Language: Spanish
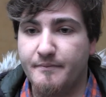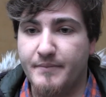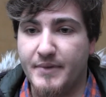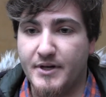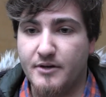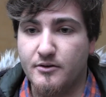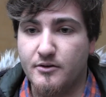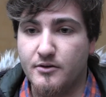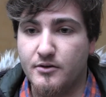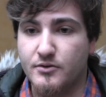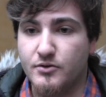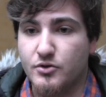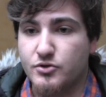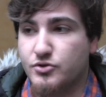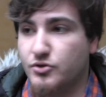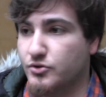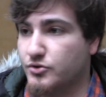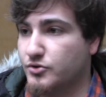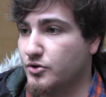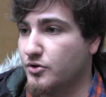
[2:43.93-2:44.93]
Pero
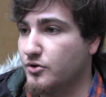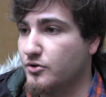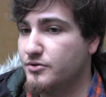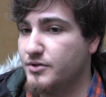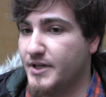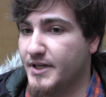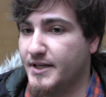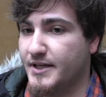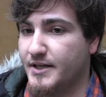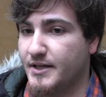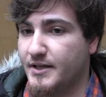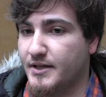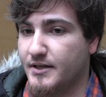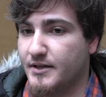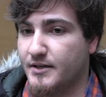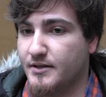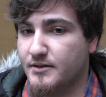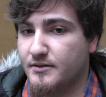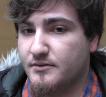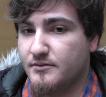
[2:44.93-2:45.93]
nosotros...
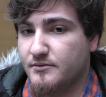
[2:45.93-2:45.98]
Eh,